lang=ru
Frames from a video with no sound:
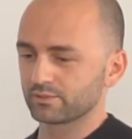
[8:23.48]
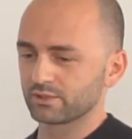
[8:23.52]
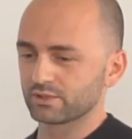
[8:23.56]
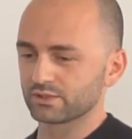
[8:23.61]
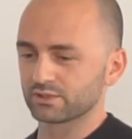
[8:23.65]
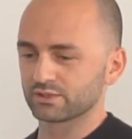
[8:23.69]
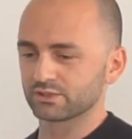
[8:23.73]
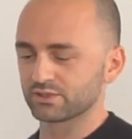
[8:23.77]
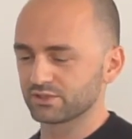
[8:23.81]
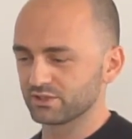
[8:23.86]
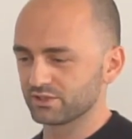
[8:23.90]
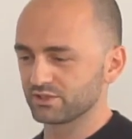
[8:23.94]

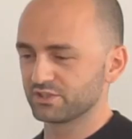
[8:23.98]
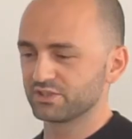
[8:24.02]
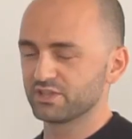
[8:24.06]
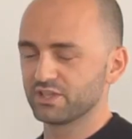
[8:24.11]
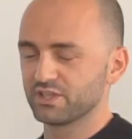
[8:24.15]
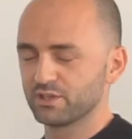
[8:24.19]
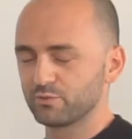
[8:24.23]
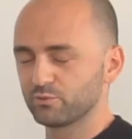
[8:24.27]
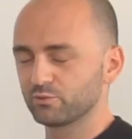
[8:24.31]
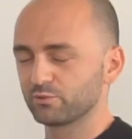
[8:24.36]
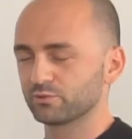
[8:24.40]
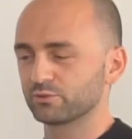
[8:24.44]
как
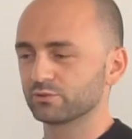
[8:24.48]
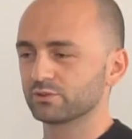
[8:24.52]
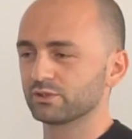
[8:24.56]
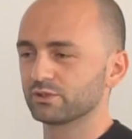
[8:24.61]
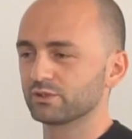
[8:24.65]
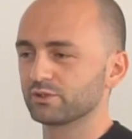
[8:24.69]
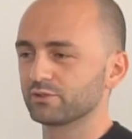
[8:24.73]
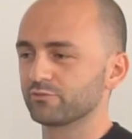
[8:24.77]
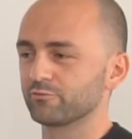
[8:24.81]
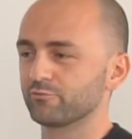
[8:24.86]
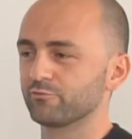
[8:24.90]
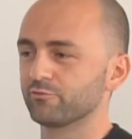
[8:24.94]

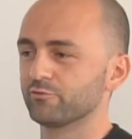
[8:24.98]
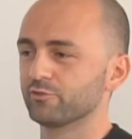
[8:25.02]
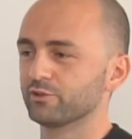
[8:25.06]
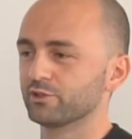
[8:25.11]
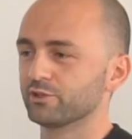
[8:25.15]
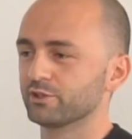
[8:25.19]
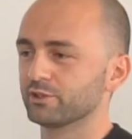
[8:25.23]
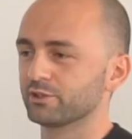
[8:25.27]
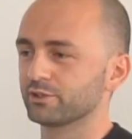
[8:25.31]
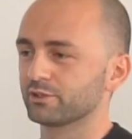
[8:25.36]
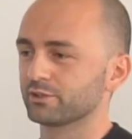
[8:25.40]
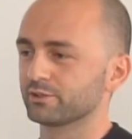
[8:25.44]
систему
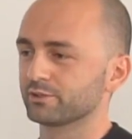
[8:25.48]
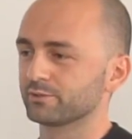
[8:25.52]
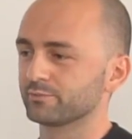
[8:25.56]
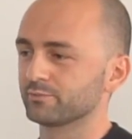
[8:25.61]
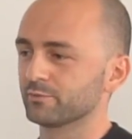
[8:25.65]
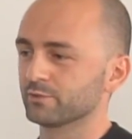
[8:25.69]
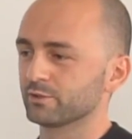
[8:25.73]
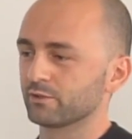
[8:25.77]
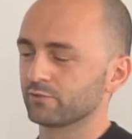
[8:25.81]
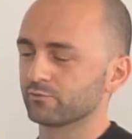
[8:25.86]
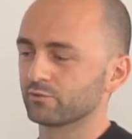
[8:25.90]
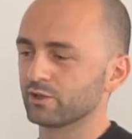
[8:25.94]

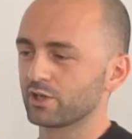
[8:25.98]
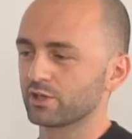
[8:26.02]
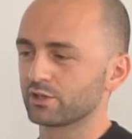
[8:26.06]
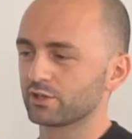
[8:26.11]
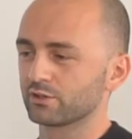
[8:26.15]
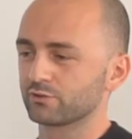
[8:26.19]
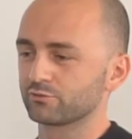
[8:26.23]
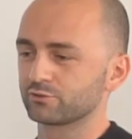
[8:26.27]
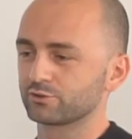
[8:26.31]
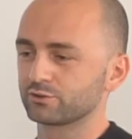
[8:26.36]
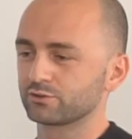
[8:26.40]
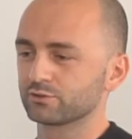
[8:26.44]
в
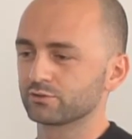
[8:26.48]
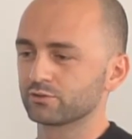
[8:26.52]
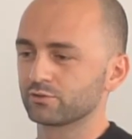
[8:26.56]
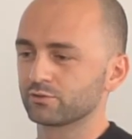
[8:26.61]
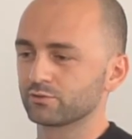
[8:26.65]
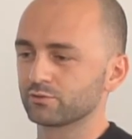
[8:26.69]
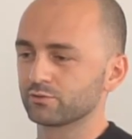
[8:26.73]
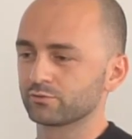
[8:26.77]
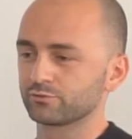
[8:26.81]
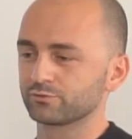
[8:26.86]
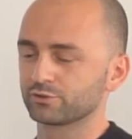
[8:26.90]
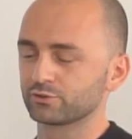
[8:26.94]
Э,
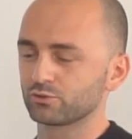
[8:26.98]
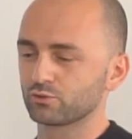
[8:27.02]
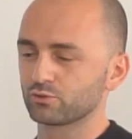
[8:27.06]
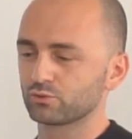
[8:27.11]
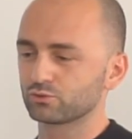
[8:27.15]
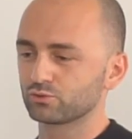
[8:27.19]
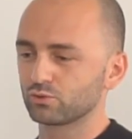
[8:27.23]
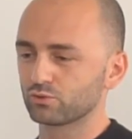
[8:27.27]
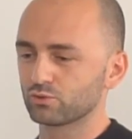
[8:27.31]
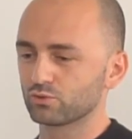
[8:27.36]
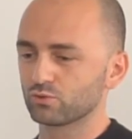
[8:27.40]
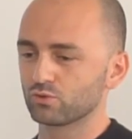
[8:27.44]
в
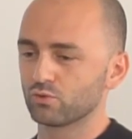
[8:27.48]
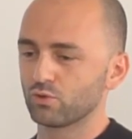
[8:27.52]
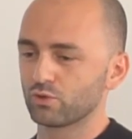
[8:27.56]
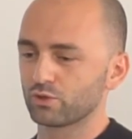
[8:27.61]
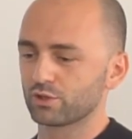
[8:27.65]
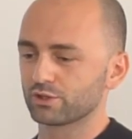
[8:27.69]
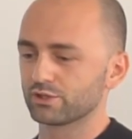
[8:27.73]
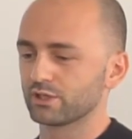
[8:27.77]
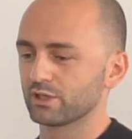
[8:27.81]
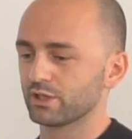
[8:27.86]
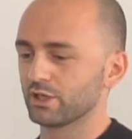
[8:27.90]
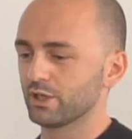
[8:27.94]
структуру
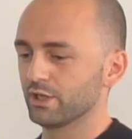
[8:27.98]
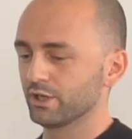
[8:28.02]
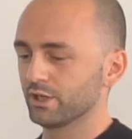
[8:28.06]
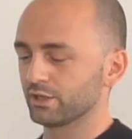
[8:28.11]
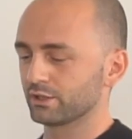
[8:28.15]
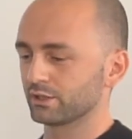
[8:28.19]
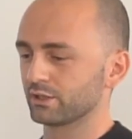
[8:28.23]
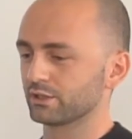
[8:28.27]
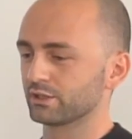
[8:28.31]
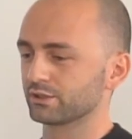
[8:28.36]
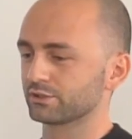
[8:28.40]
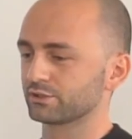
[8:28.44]
города.
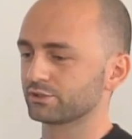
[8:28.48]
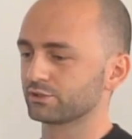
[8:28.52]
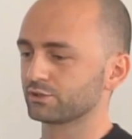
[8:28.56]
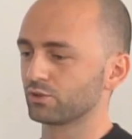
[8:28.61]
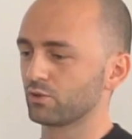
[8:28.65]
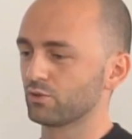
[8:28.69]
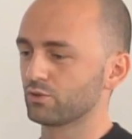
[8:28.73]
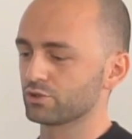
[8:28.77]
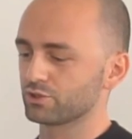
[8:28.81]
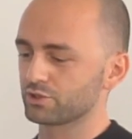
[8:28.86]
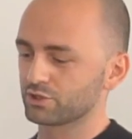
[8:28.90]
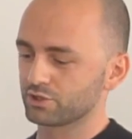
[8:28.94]
Э,
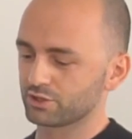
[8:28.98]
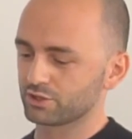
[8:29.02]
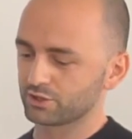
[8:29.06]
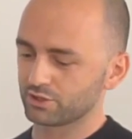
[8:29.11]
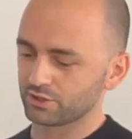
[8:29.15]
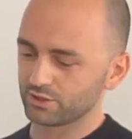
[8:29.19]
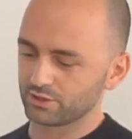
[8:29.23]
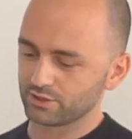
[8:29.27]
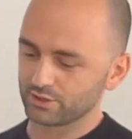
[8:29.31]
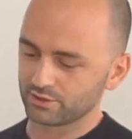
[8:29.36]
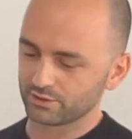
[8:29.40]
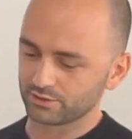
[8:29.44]
строишь
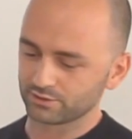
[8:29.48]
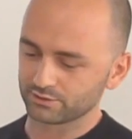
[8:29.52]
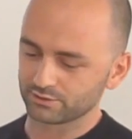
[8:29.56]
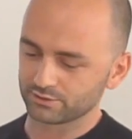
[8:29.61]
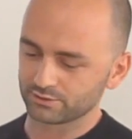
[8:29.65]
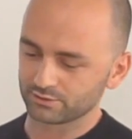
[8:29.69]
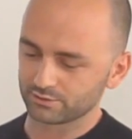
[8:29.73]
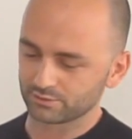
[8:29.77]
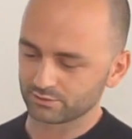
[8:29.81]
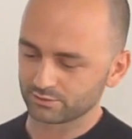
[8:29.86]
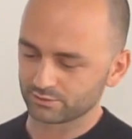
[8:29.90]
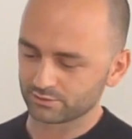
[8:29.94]

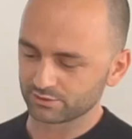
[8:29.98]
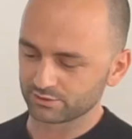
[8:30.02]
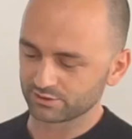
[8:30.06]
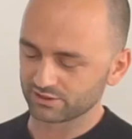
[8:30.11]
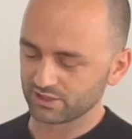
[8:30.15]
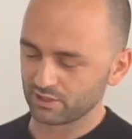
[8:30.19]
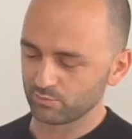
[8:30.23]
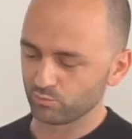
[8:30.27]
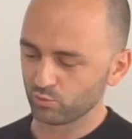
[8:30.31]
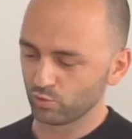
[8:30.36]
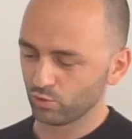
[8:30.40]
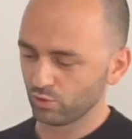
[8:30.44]
э,
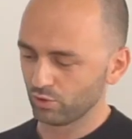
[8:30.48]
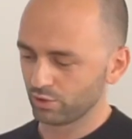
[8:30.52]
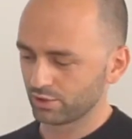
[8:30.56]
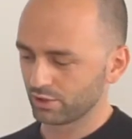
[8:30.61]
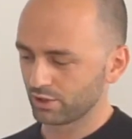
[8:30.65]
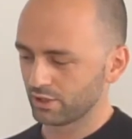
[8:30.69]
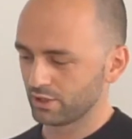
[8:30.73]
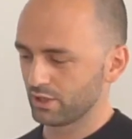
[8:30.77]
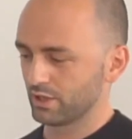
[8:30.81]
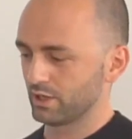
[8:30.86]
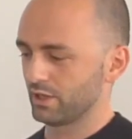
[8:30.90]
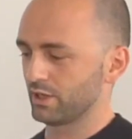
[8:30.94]

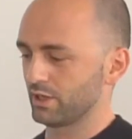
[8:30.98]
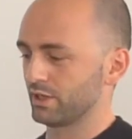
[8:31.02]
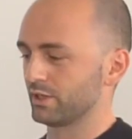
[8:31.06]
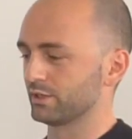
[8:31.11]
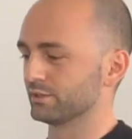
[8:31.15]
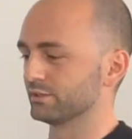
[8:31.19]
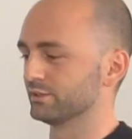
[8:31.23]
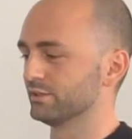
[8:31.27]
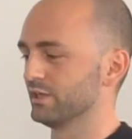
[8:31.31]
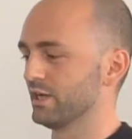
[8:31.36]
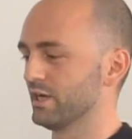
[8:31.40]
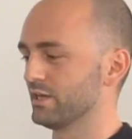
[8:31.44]
забор,
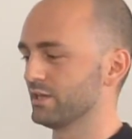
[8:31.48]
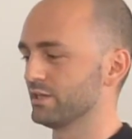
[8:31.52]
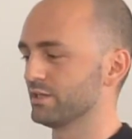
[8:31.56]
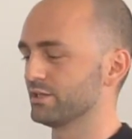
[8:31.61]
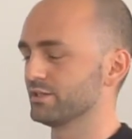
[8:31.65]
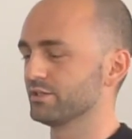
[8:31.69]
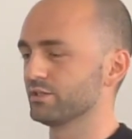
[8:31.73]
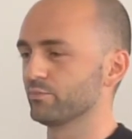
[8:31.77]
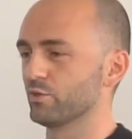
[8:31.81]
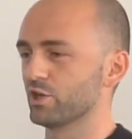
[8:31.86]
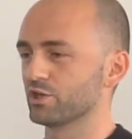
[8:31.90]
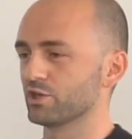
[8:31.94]
а
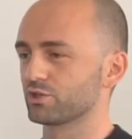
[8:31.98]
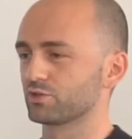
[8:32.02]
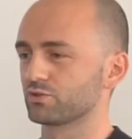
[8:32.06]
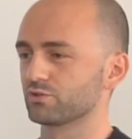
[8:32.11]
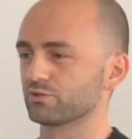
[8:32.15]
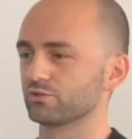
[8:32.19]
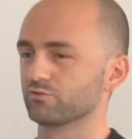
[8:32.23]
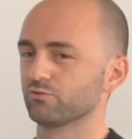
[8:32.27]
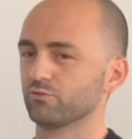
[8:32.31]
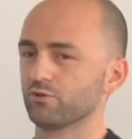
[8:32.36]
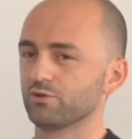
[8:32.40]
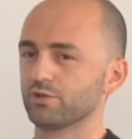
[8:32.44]
далее
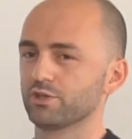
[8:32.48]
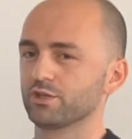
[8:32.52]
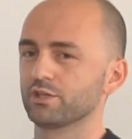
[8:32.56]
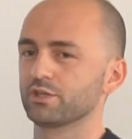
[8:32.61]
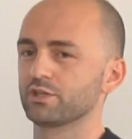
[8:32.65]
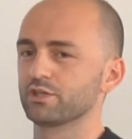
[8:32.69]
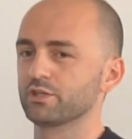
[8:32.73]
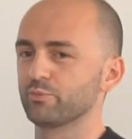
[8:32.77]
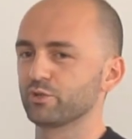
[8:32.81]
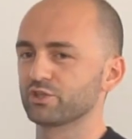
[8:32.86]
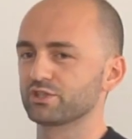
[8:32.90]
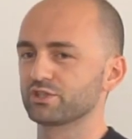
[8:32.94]
небольшой
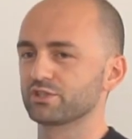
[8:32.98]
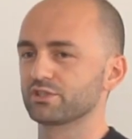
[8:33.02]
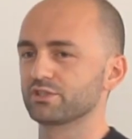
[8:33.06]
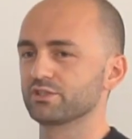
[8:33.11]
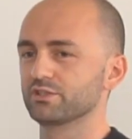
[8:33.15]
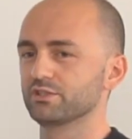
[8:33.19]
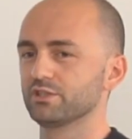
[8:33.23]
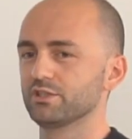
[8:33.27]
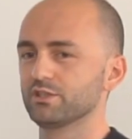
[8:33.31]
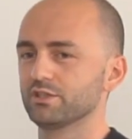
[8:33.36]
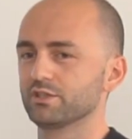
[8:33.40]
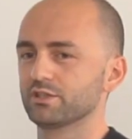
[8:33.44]
дворик и
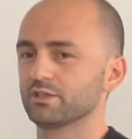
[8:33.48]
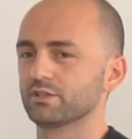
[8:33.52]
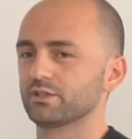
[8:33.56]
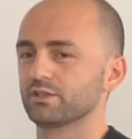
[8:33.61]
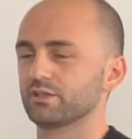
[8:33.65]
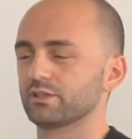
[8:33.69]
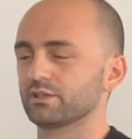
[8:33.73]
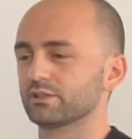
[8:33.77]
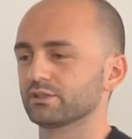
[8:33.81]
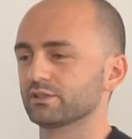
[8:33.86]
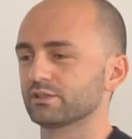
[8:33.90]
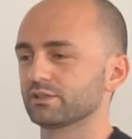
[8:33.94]

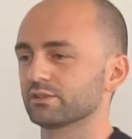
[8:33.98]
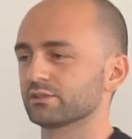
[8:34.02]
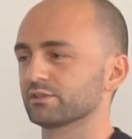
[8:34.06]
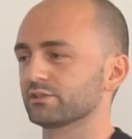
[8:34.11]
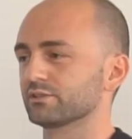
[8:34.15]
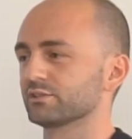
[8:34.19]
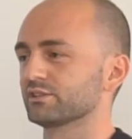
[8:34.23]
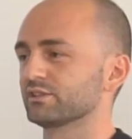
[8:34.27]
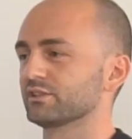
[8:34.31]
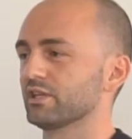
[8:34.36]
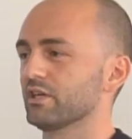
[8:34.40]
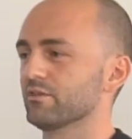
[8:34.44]
посередине
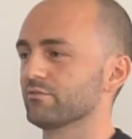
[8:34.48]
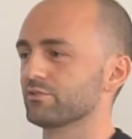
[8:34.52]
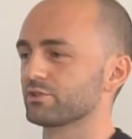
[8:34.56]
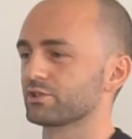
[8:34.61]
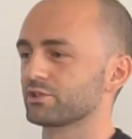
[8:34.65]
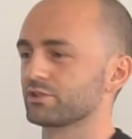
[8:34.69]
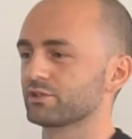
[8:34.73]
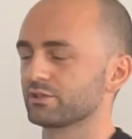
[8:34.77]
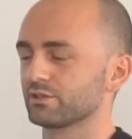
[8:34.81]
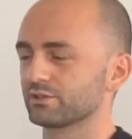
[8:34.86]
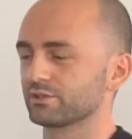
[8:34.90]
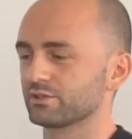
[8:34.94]

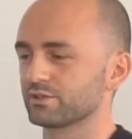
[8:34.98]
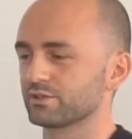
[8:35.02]
ставишь